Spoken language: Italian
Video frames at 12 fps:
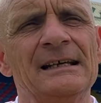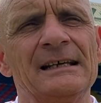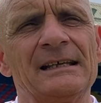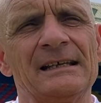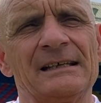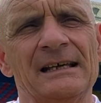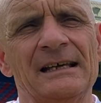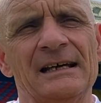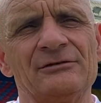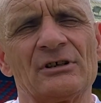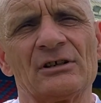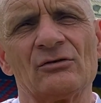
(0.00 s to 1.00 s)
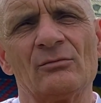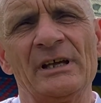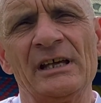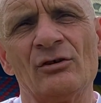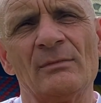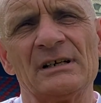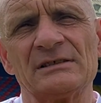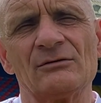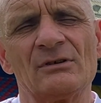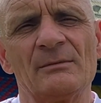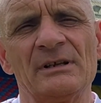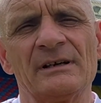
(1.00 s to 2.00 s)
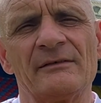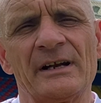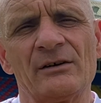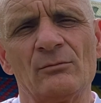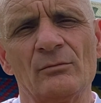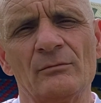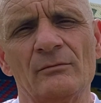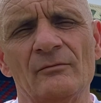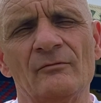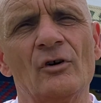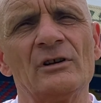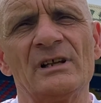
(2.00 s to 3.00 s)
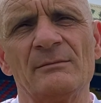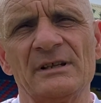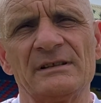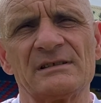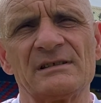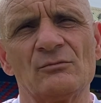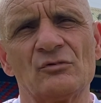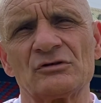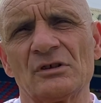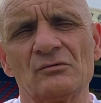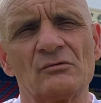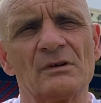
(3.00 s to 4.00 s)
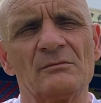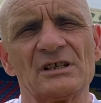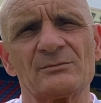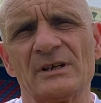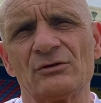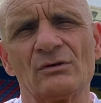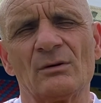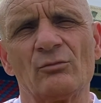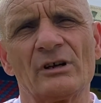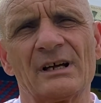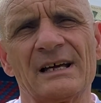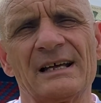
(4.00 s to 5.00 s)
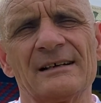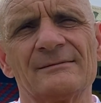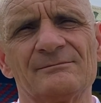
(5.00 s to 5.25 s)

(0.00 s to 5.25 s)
che, che ha giocato meno, ma sicuramente avranno voglia di mettersi in mostra, dunque mi aspetto una buona gara.